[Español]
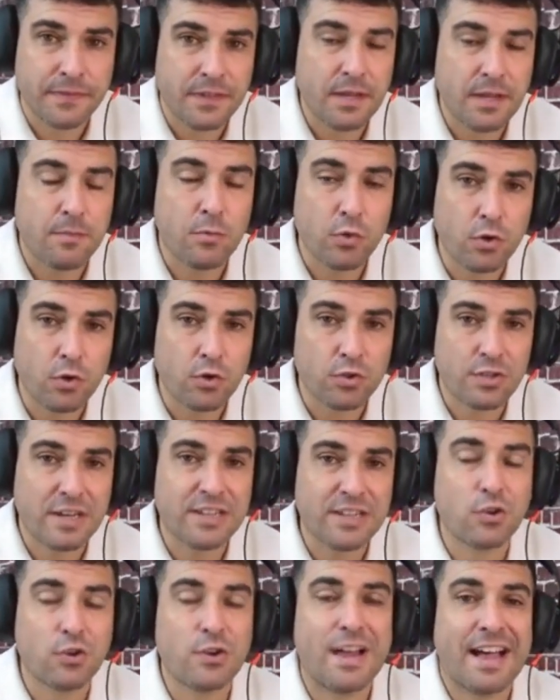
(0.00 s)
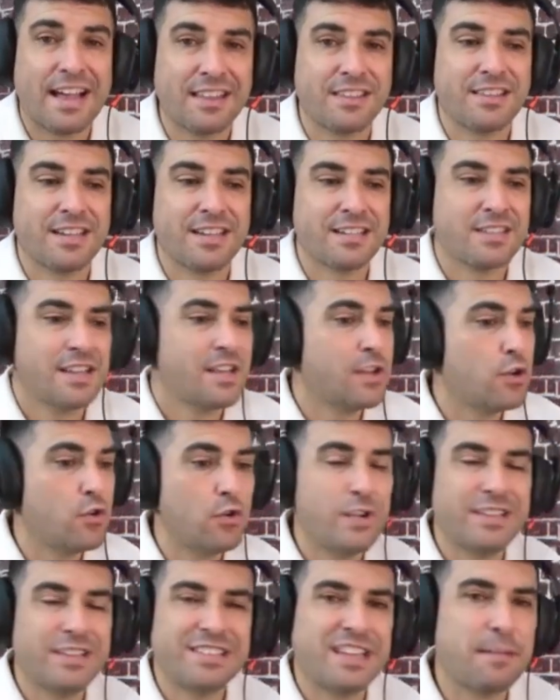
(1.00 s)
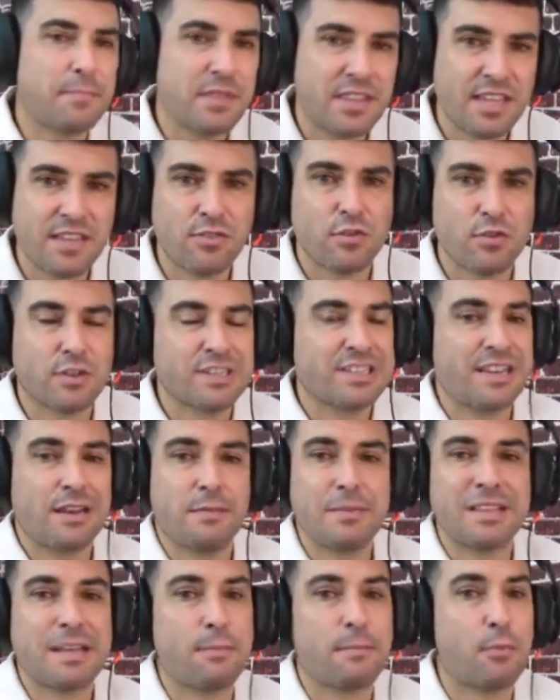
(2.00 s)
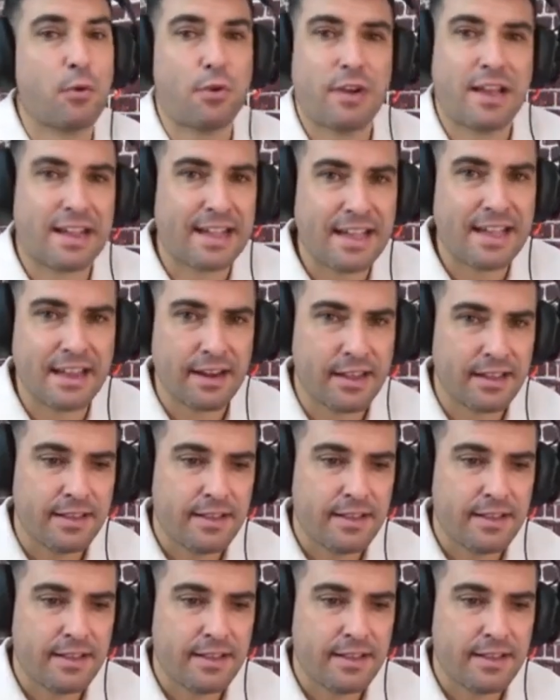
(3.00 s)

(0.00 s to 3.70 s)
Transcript: el mundo González son las actas, no está pidiendo que se le meta por la cara